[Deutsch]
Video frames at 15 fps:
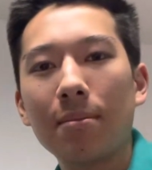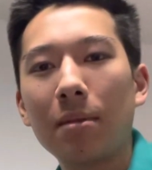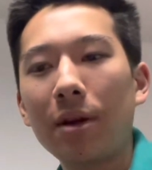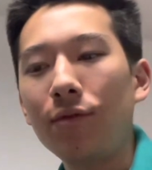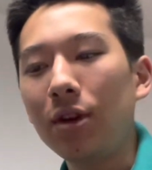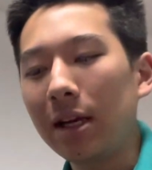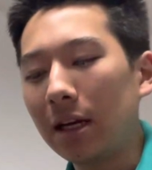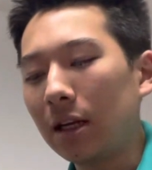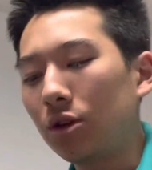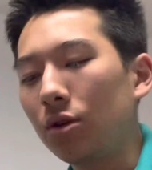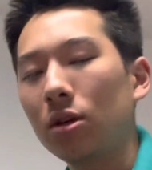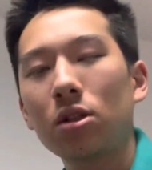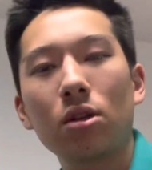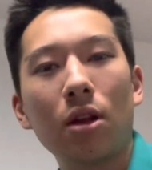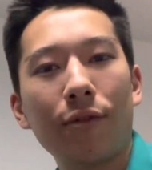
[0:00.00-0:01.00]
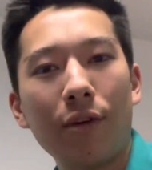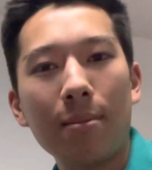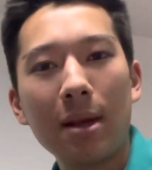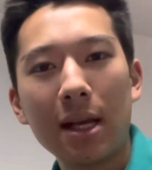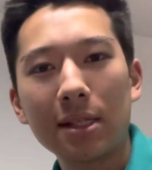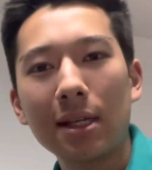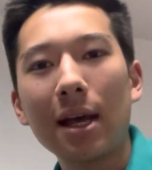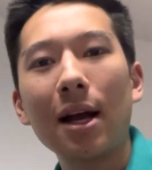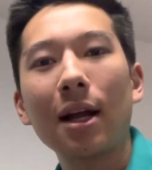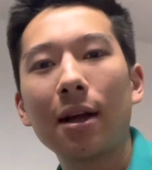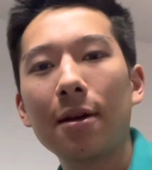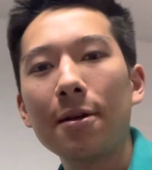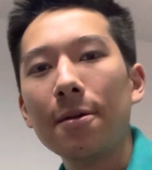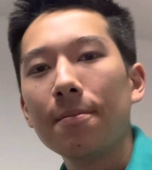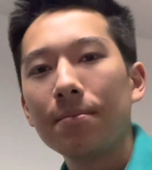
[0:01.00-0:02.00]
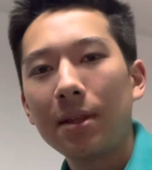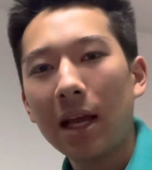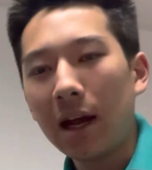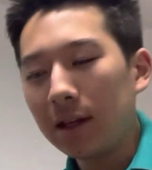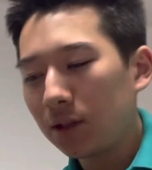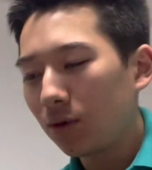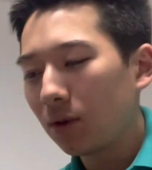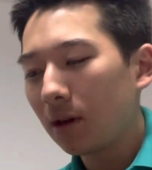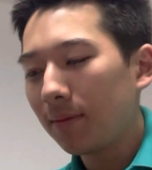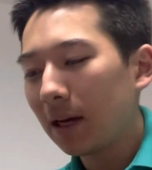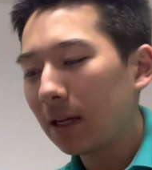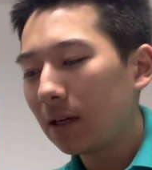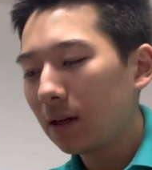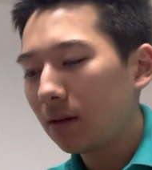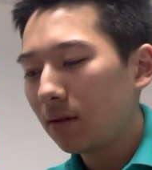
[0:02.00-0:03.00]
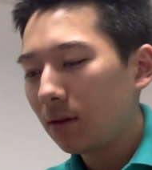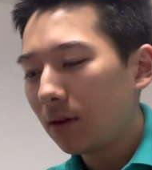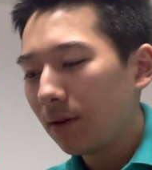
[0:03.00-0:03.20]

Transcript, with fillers: Man will ja natürlich zu der Familie sagen, ja, Sohnemann,